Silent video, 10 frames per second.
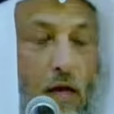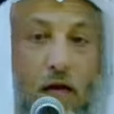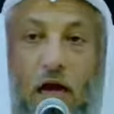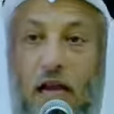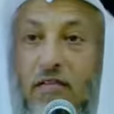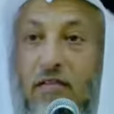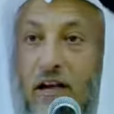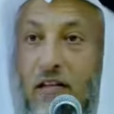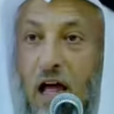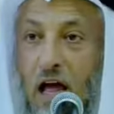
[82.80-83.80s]

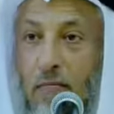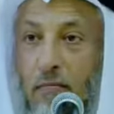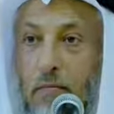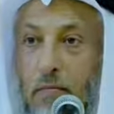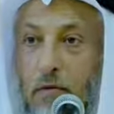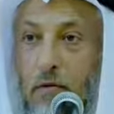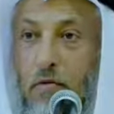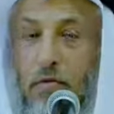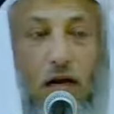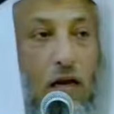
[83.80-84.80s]
للاستخدام
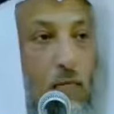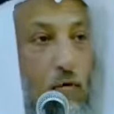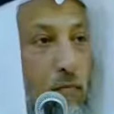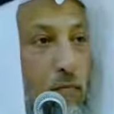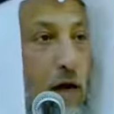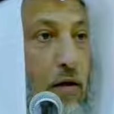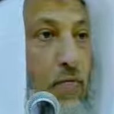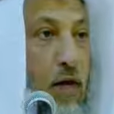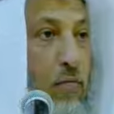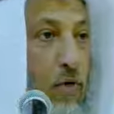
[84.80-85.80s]
تكلم امها
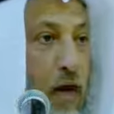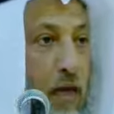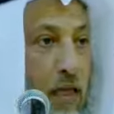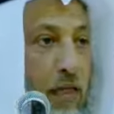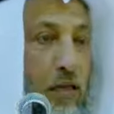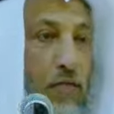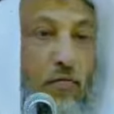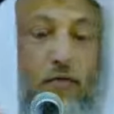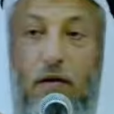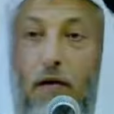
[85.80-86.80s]
تكلم خالتها قد
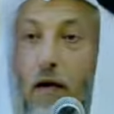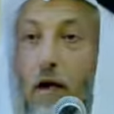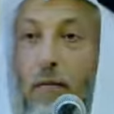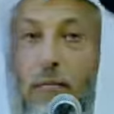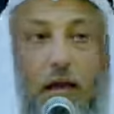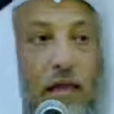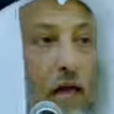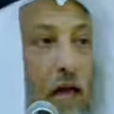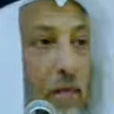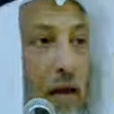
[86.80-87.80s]
تكون في بلد
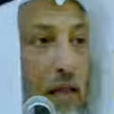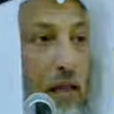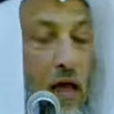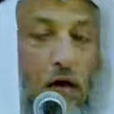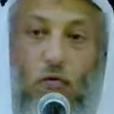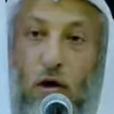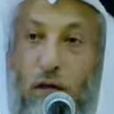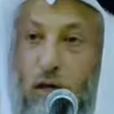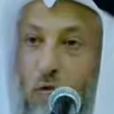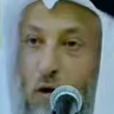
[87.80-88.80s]
غير بلدها
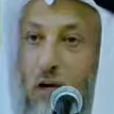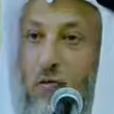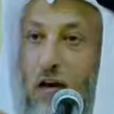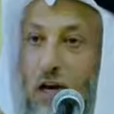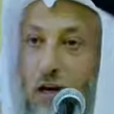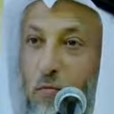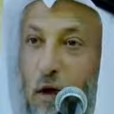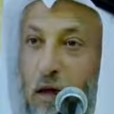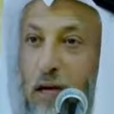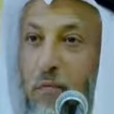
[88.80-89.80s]
تحدثها
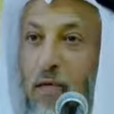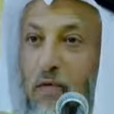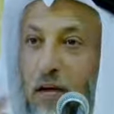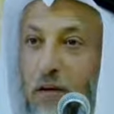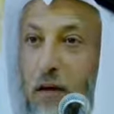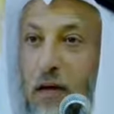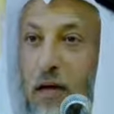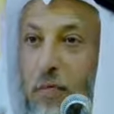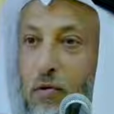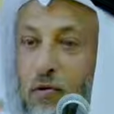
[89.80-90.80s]
تكلمها احيانا بالفيديو
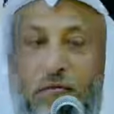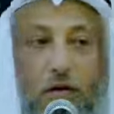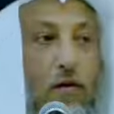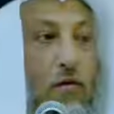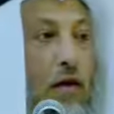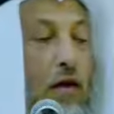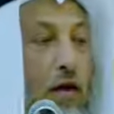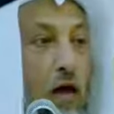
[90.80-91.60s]
احيانا بدون فيديو